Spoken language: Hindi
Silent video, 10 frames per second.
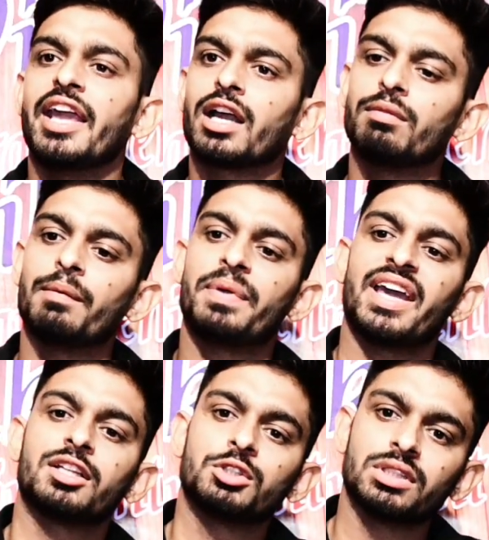एक बार
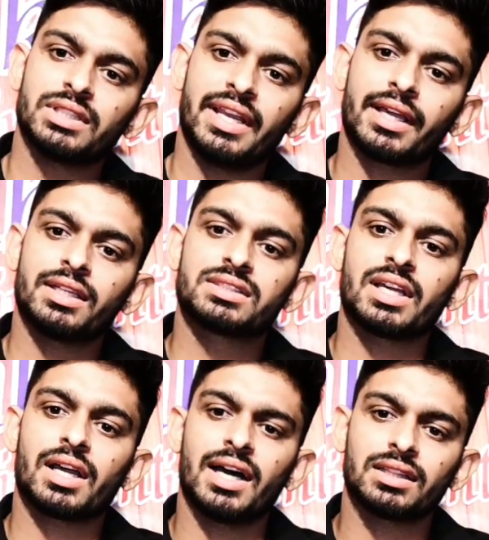फिर सोच ले कि
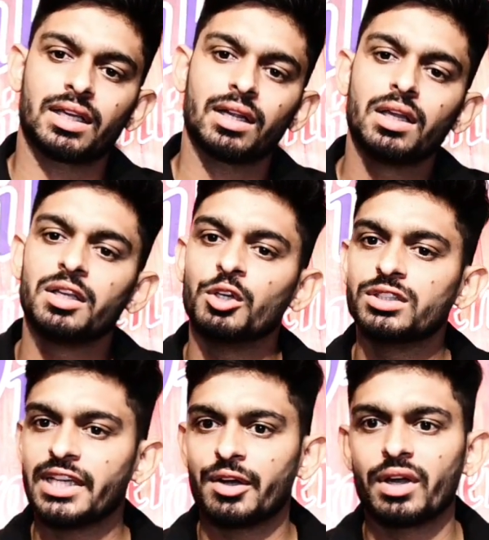इसके खातर यो
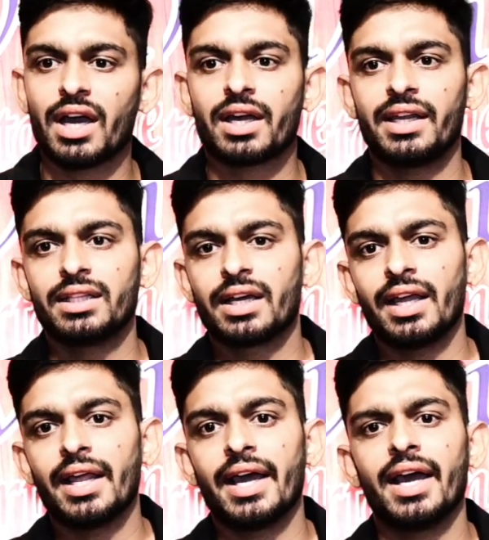जेवड़ा खरीद
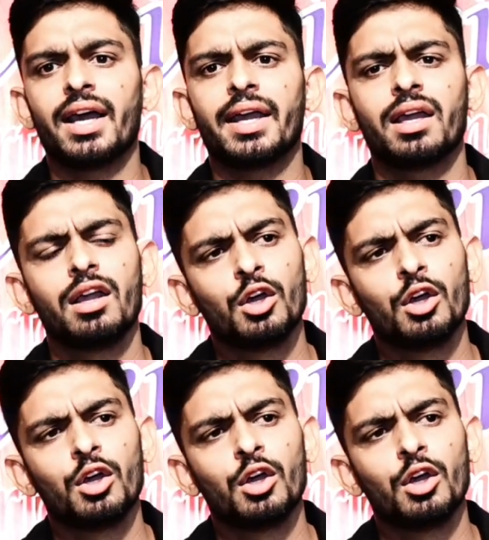के लाया है